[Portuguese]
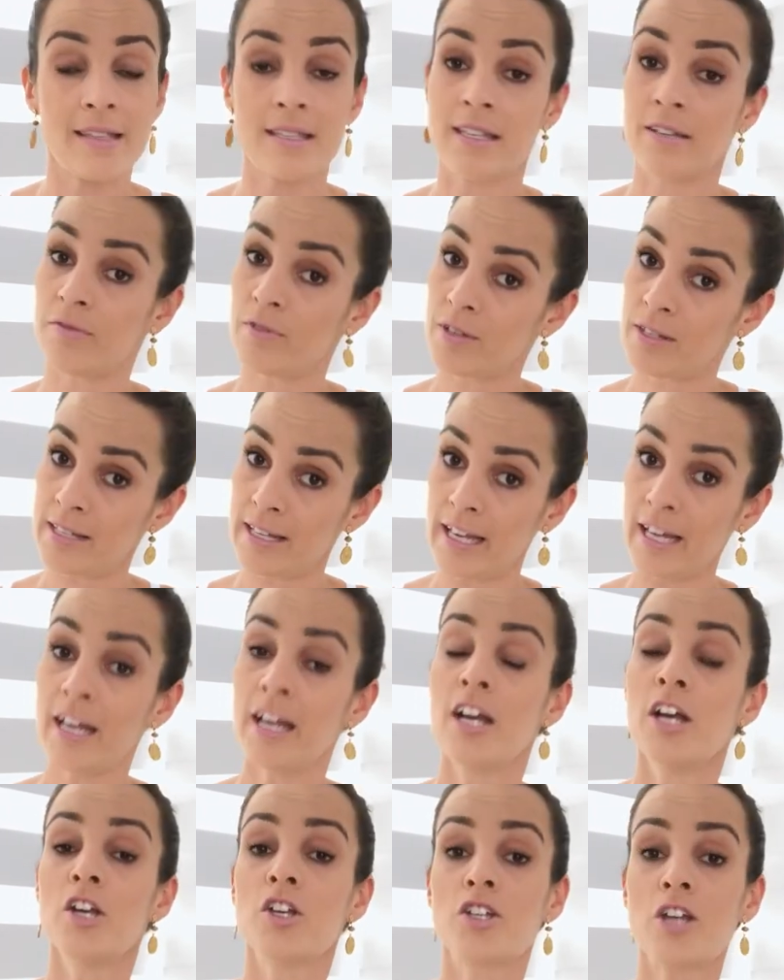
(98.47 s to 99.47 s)
Se você
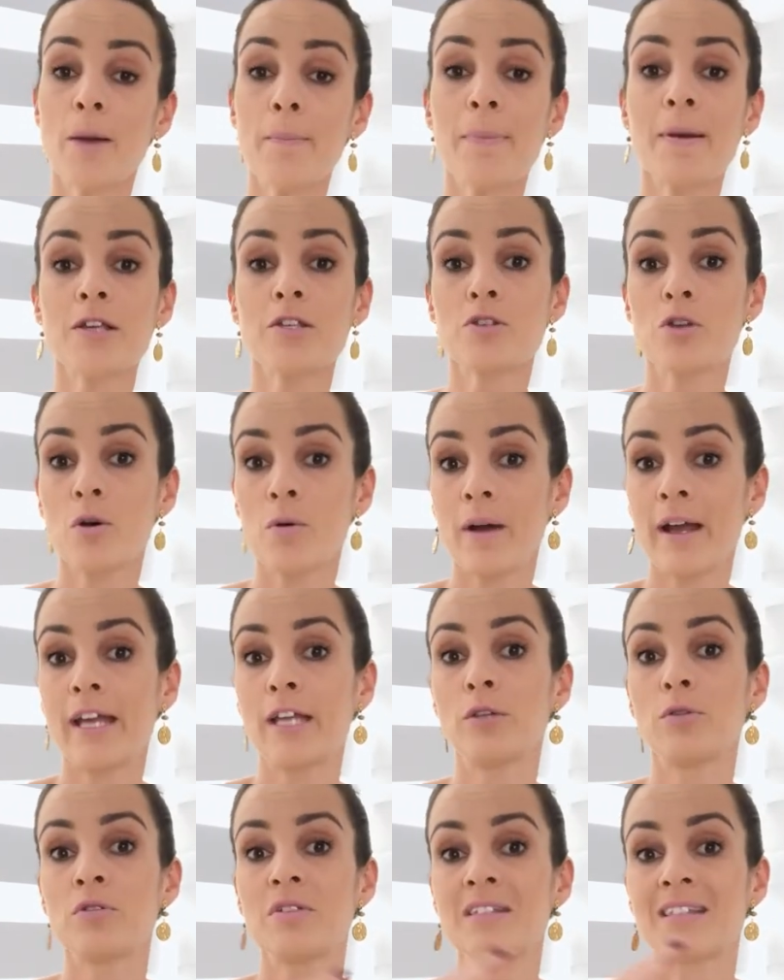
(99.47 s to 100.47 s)
já passou
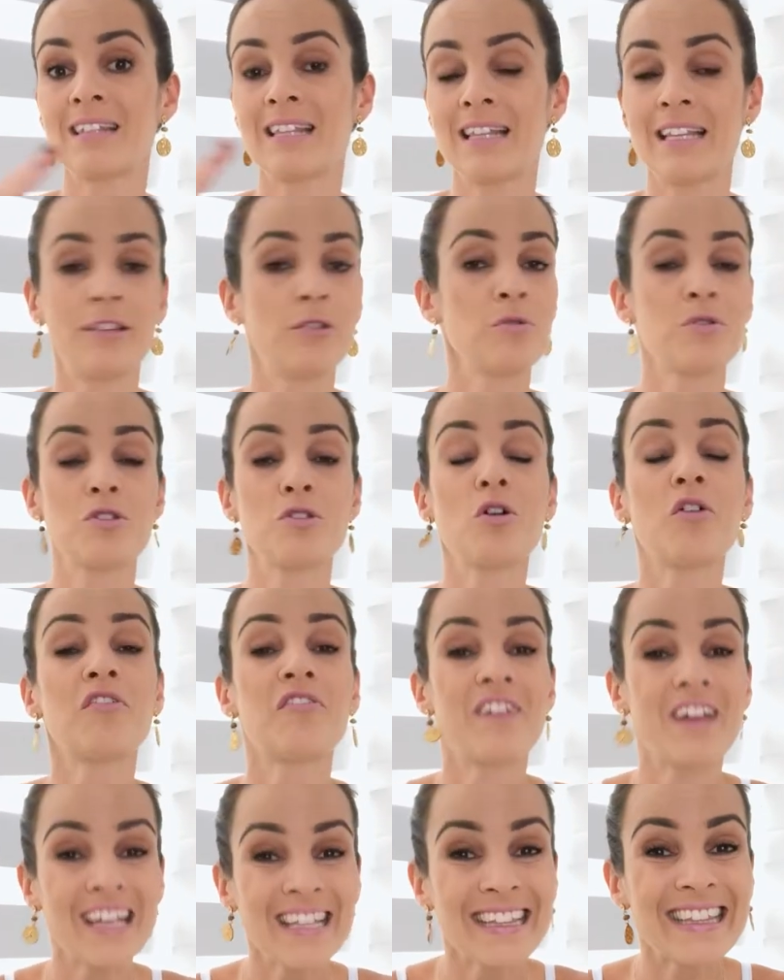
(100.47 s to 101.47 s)
aí dos, dos
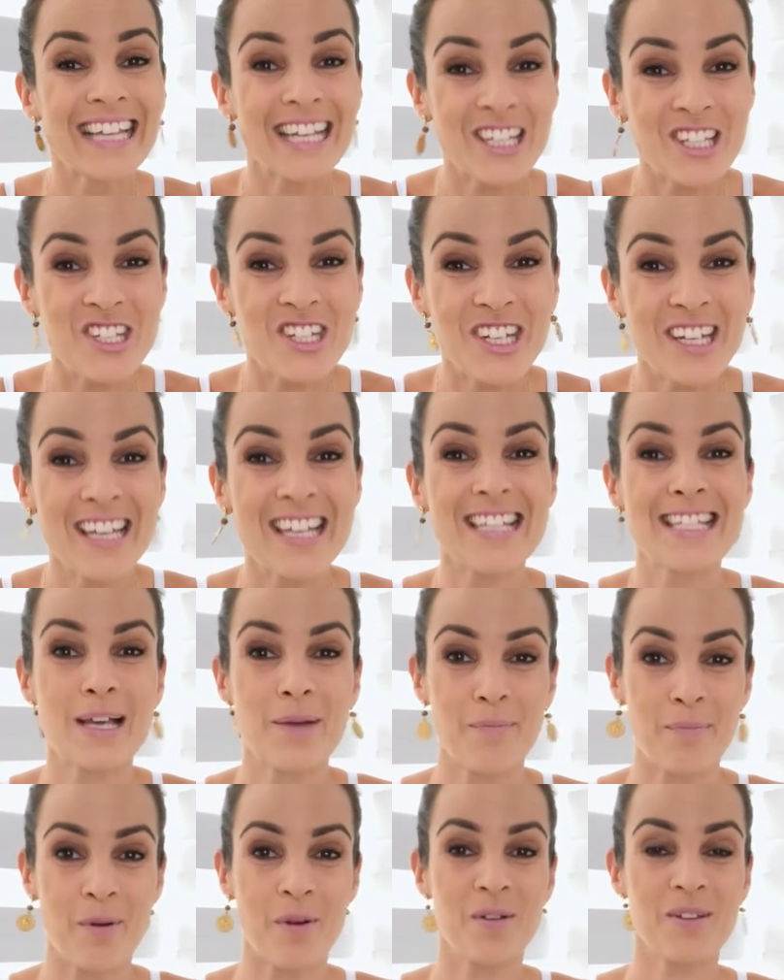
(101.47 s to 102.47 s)
90 dias
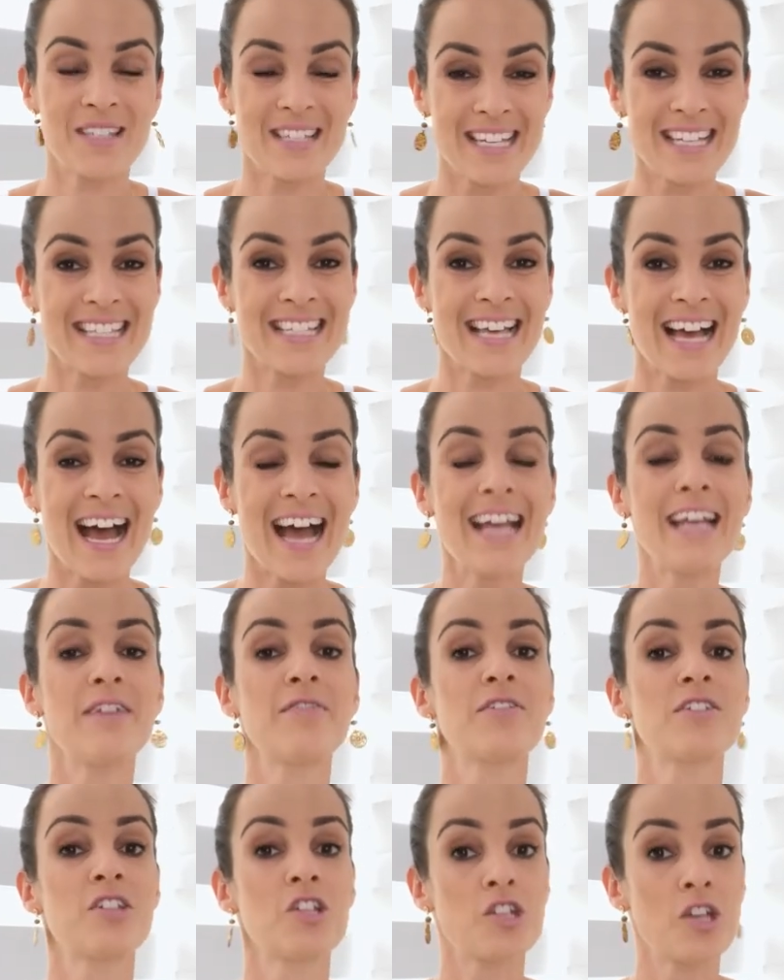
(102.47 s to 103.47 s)
após cesárea,
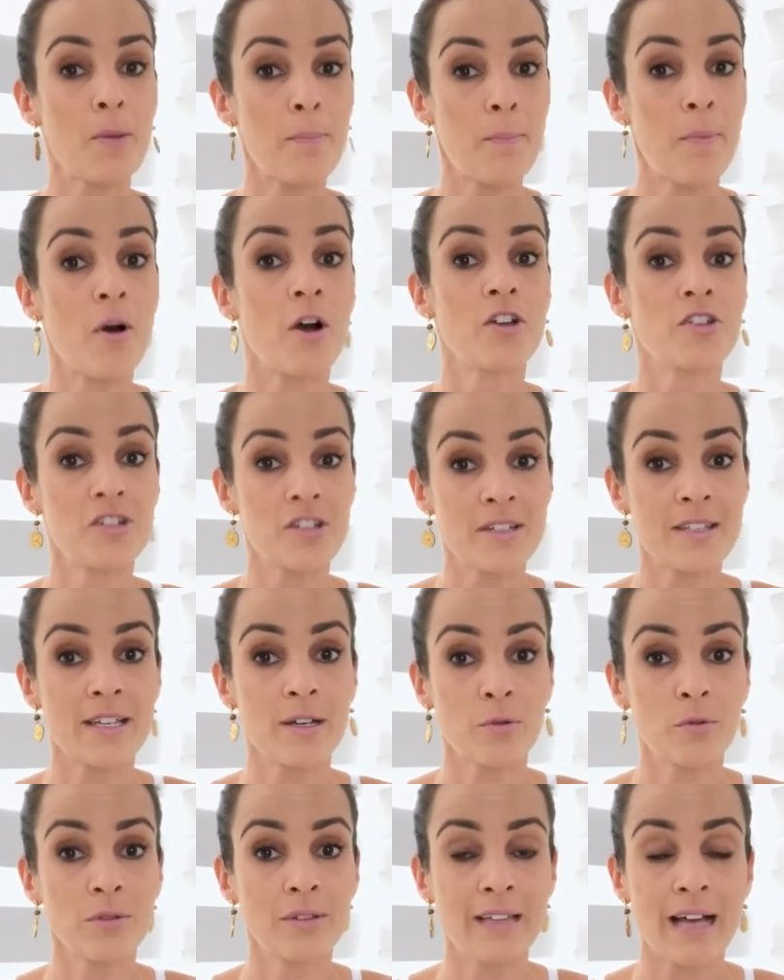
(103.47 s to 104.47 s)
você já pode
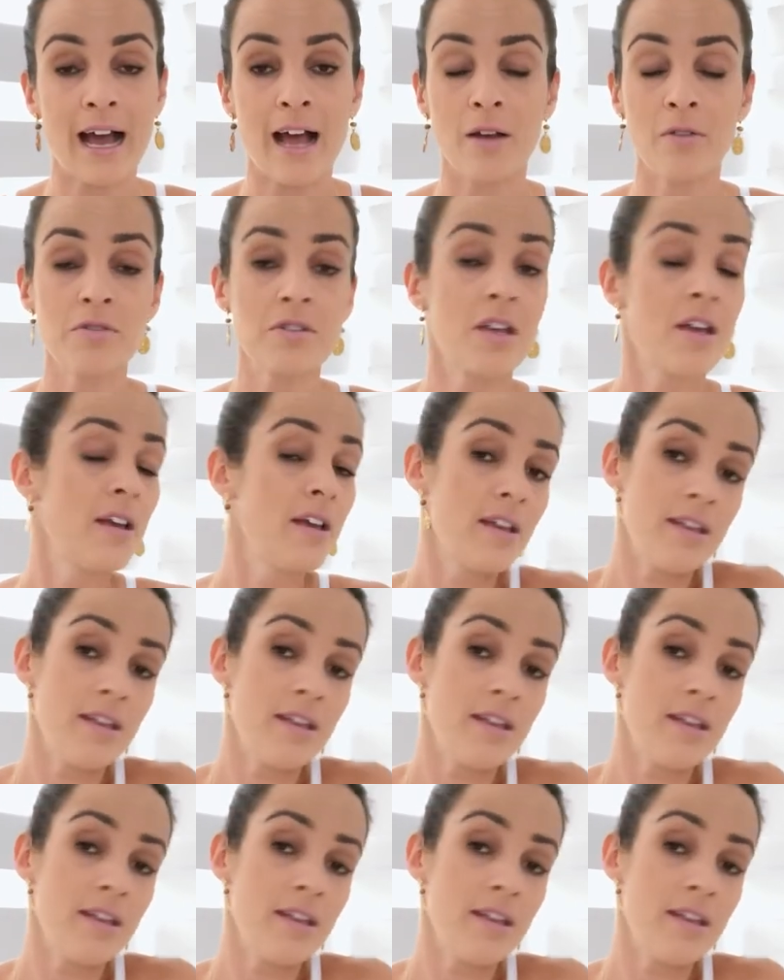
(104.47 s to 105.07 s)
executá-los.